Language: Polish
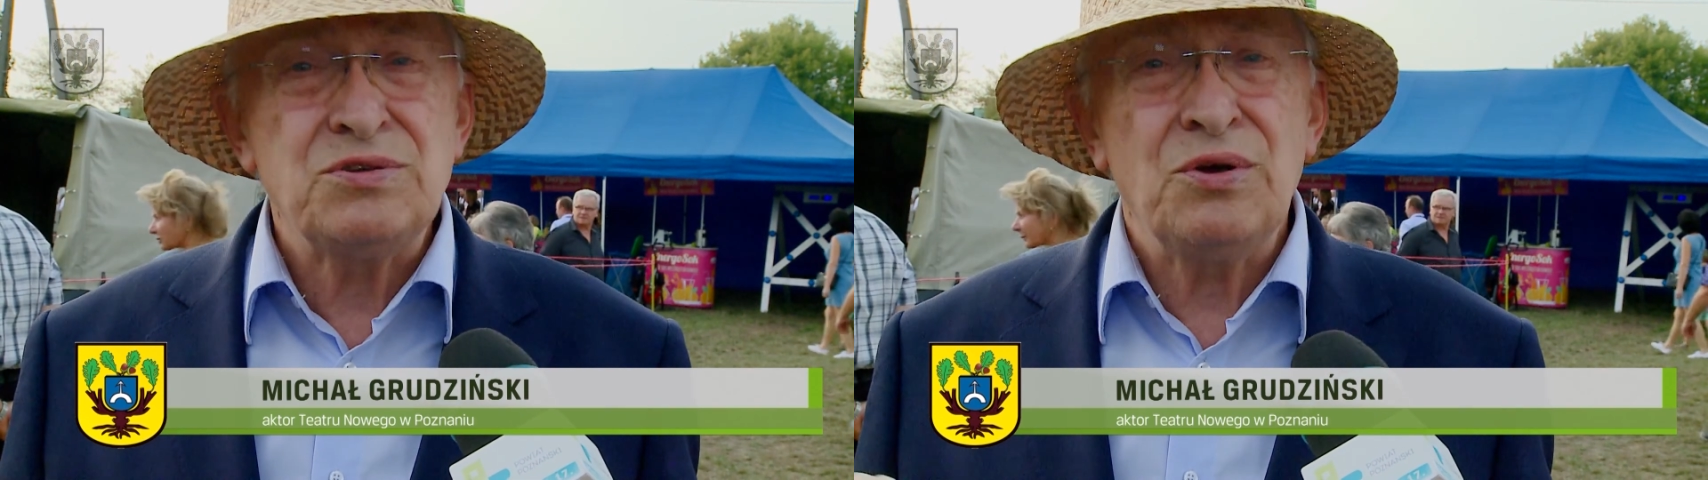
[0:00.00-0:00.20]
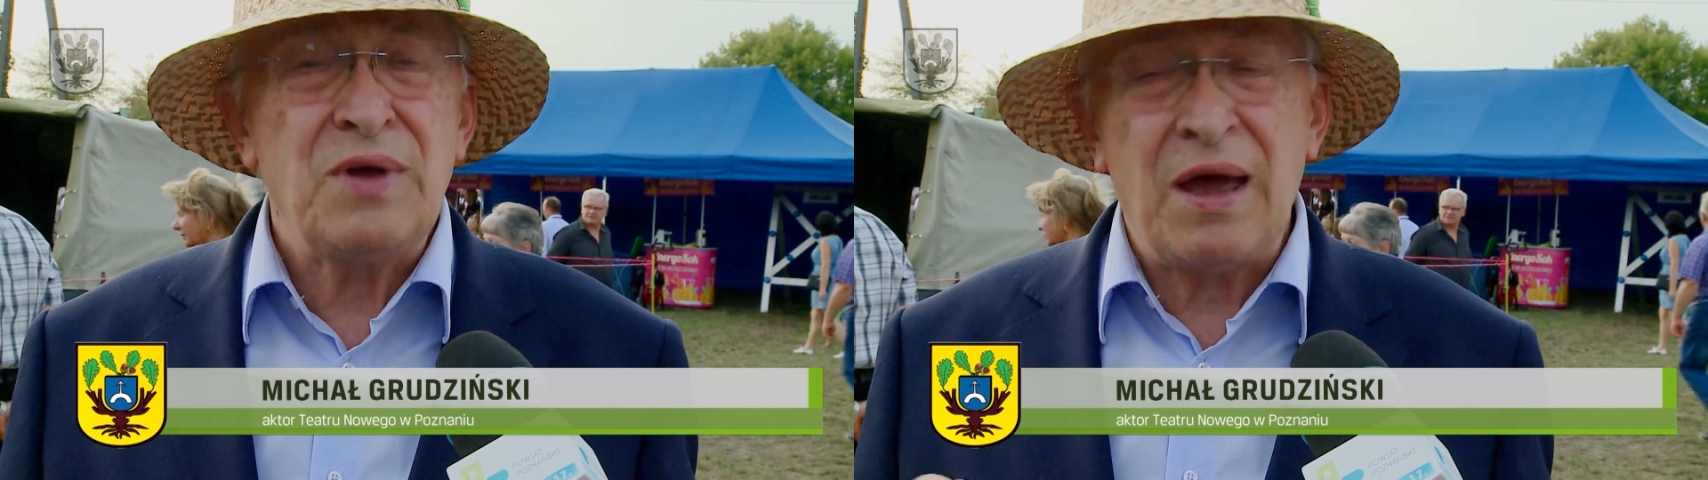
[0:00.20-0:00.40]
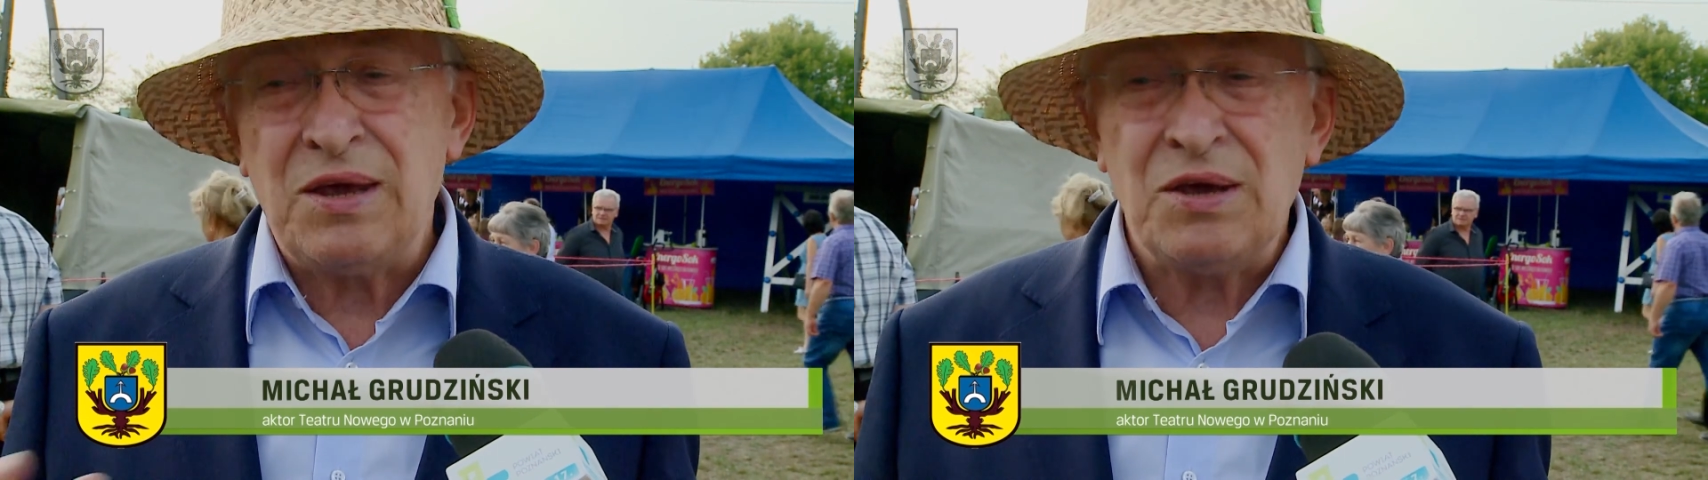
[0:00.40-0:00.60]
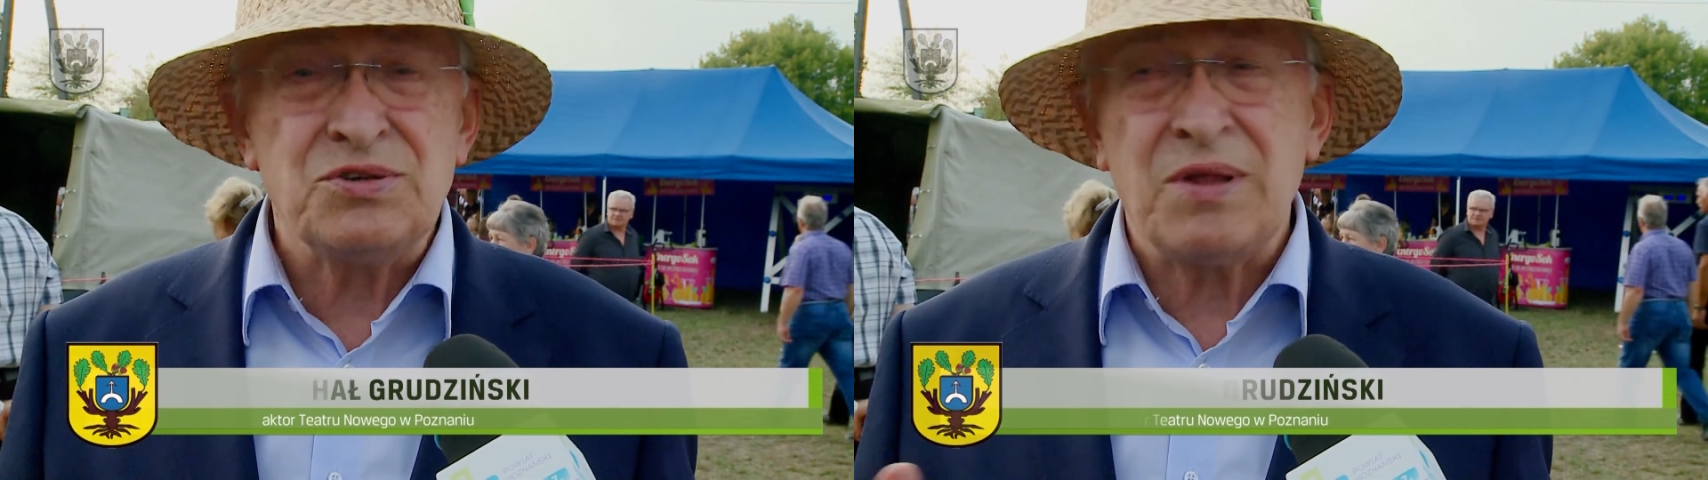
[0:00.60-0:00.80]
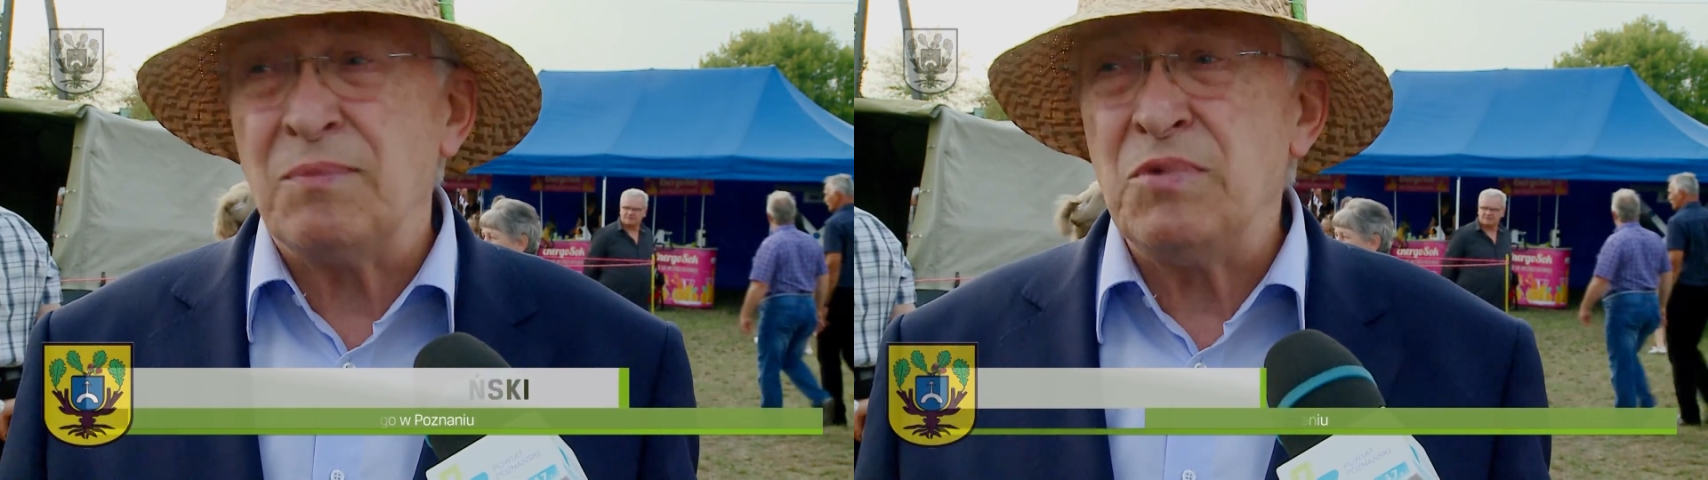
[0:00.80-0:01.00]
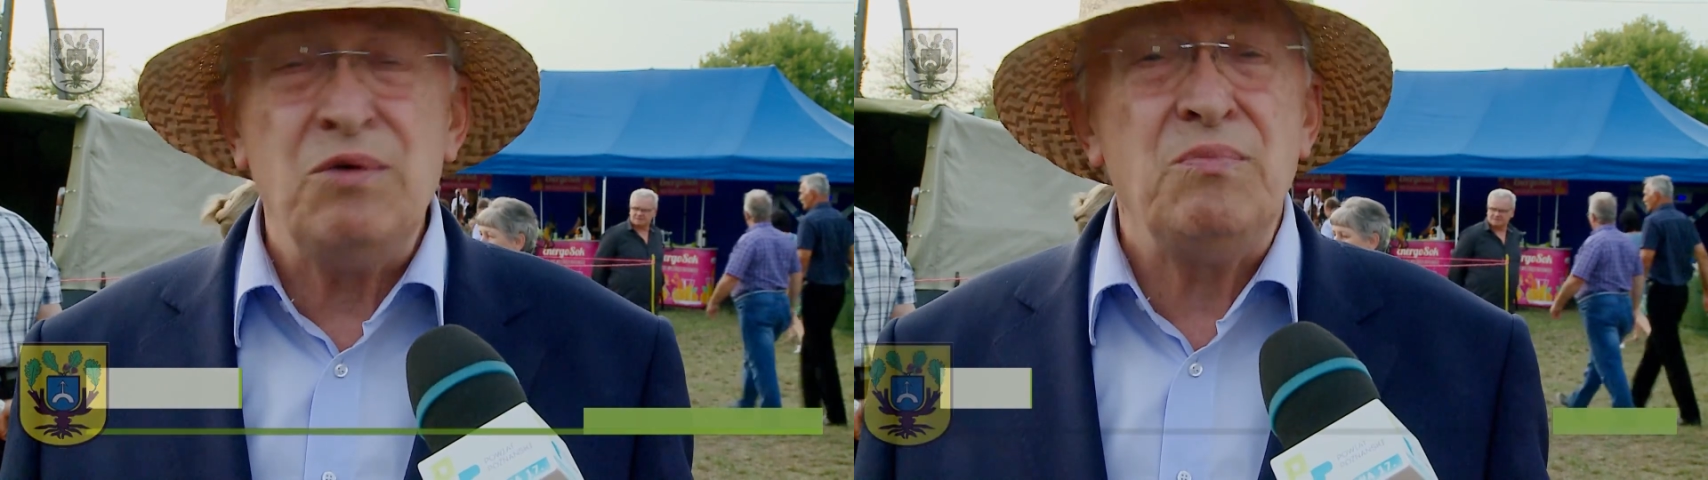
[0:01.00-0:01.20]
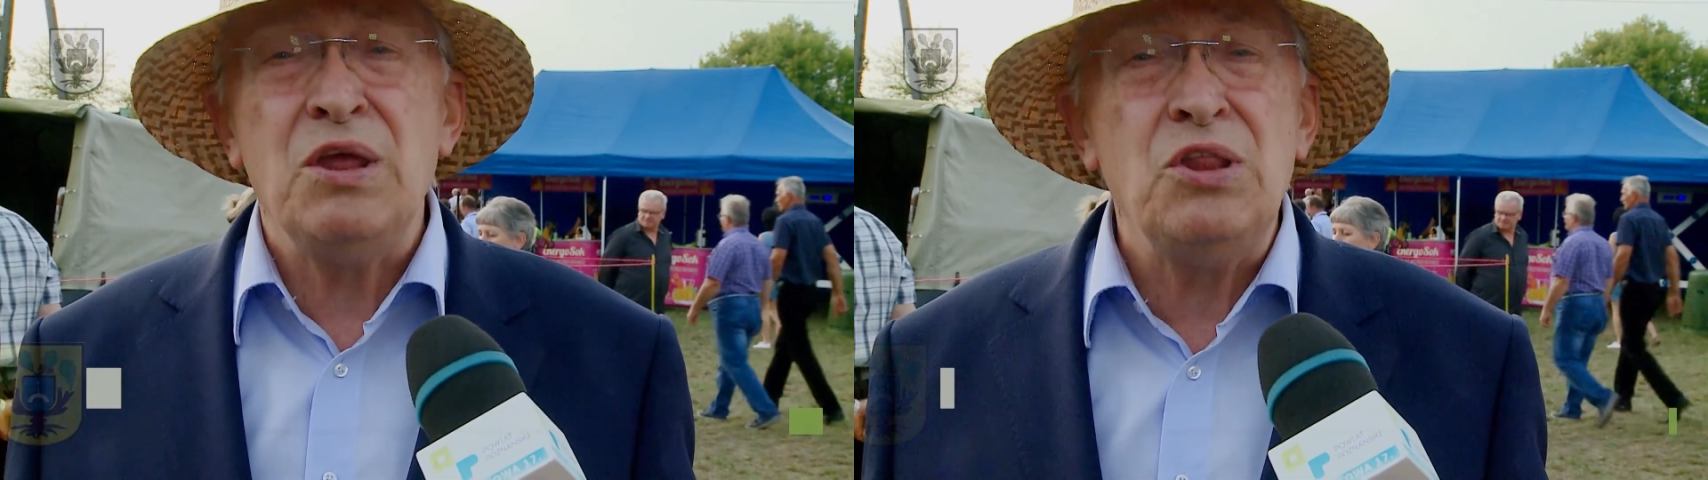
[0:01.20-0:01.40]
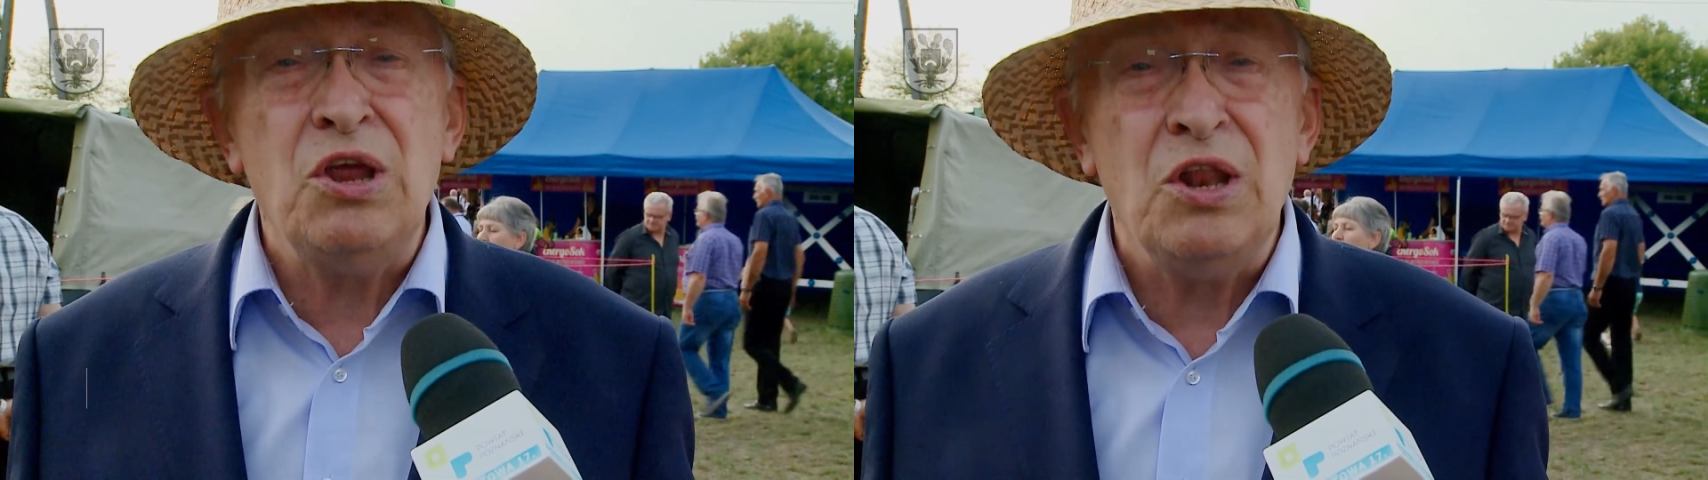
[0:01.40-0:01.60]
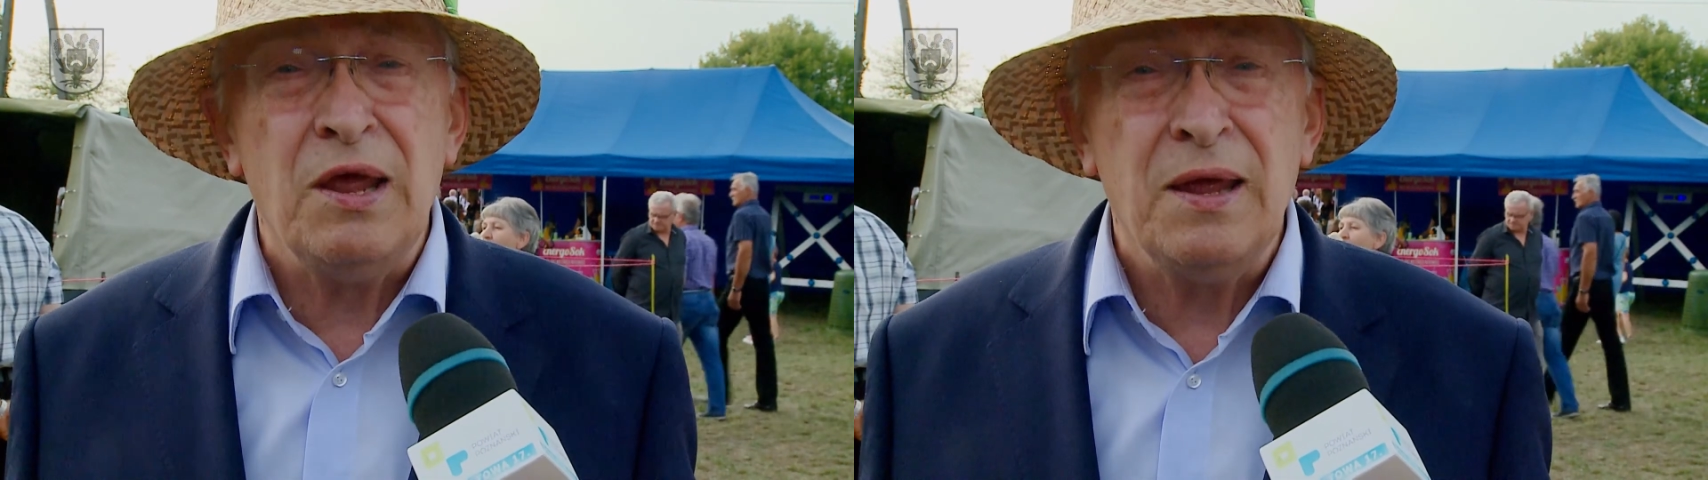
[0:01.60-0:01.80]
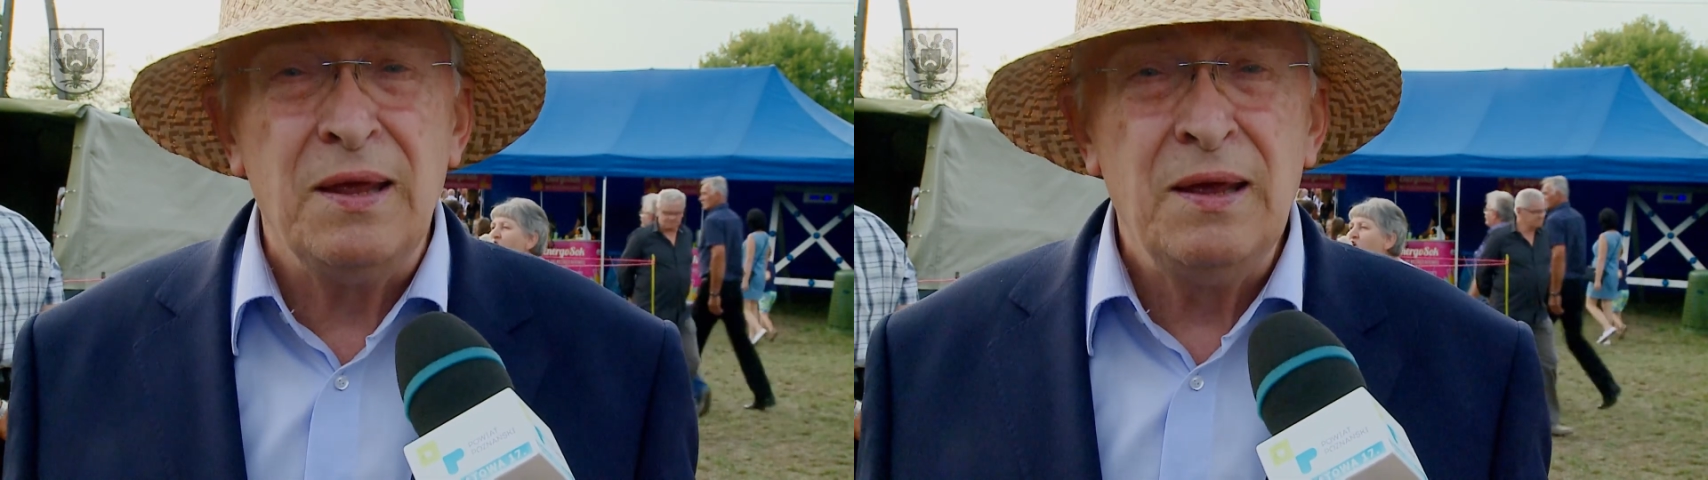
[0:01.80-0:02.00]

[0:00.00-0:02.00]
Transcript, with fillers: są jakieś tam imieniny.